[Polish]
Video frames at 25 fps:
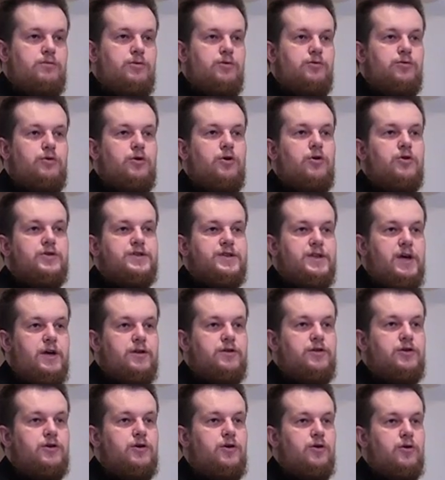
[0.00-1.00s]
był to
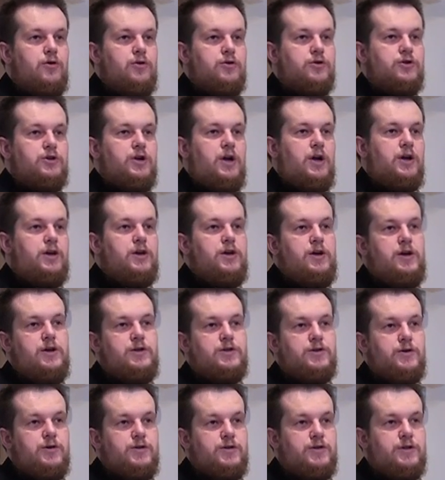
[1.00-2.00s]
ostatni grosz, jaki jej
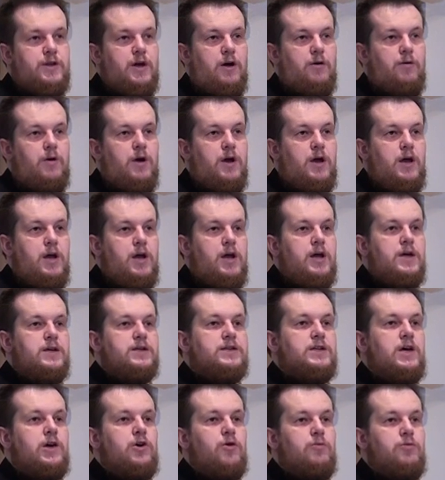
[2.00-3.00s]
został,
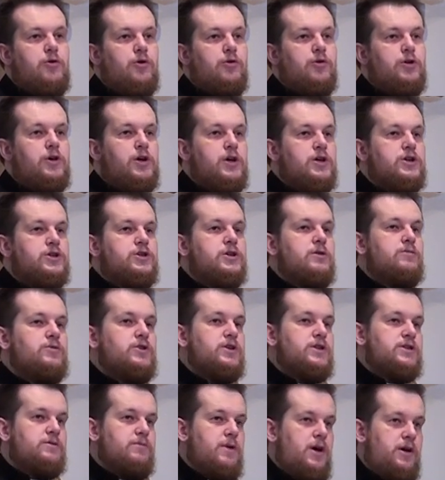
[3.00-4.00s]
zarobiony jeszcze
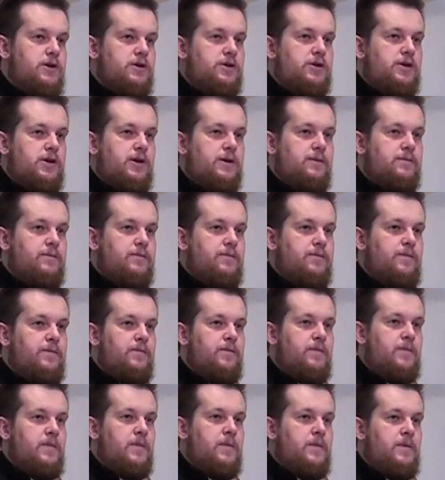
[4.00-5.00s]
przez męża.
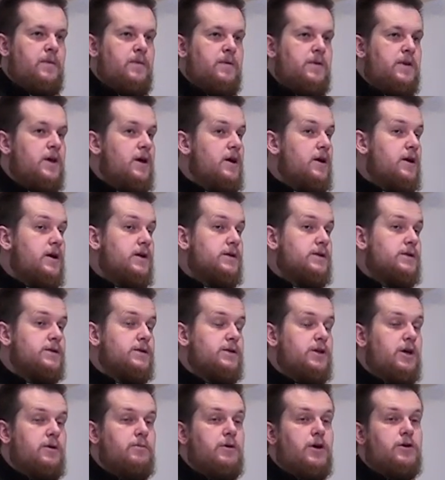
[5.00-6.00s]
Teraz
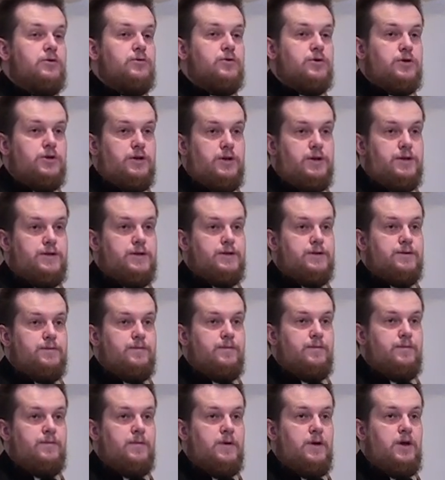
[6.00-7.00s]
nie ma już nic.
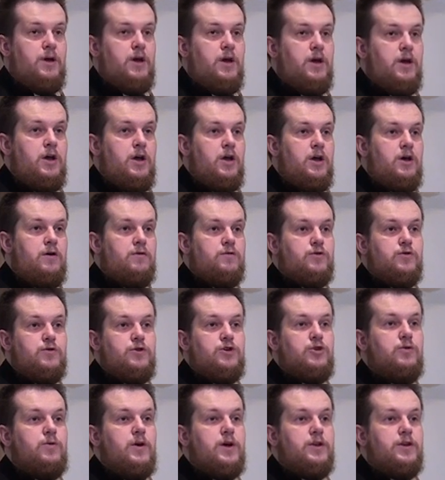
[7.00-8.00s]

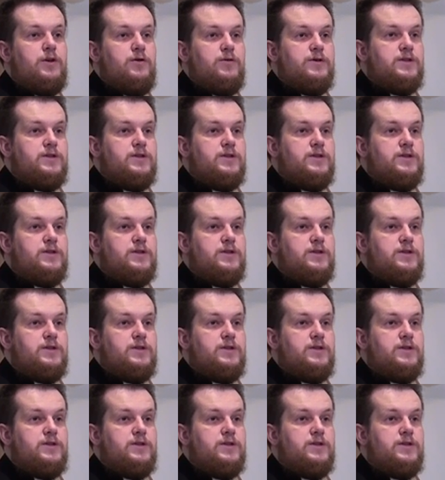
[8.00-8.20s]
Rzuciła te